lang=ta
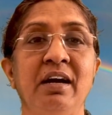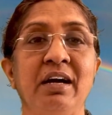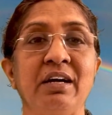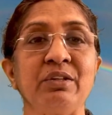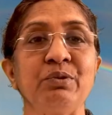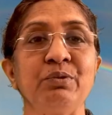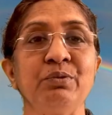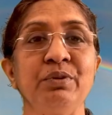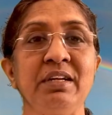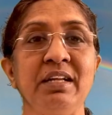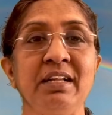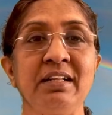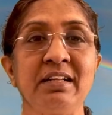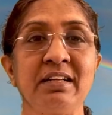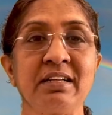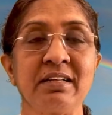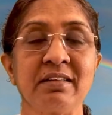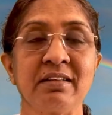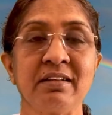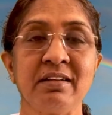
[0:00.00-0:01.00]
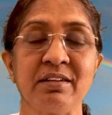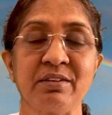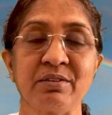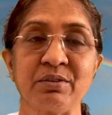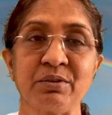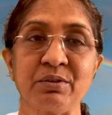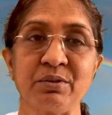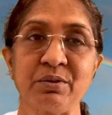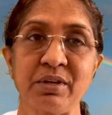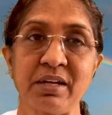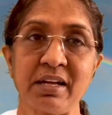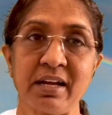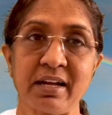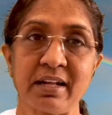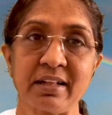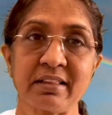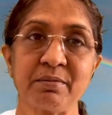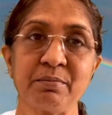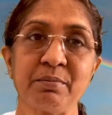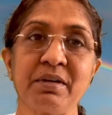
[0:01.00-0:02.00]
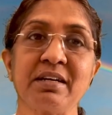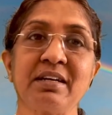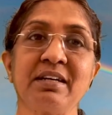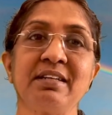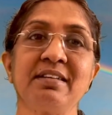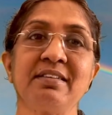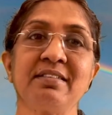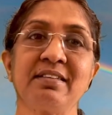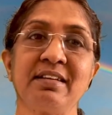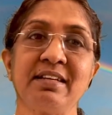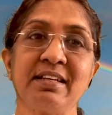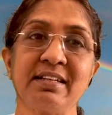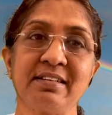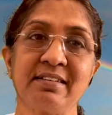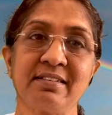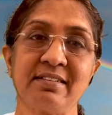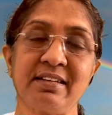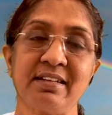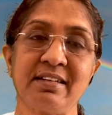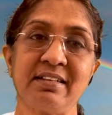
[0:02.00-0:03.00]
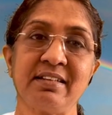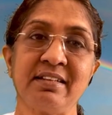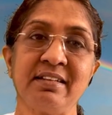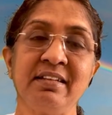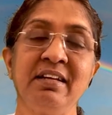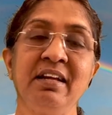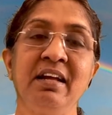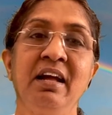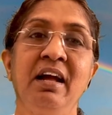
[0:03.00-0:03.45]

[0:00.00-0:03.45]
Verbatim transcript: அதுவும் இல்லறத்தில் இருக்கக்கூடிய ஆத்மாக்களை செலக்ட் செய்து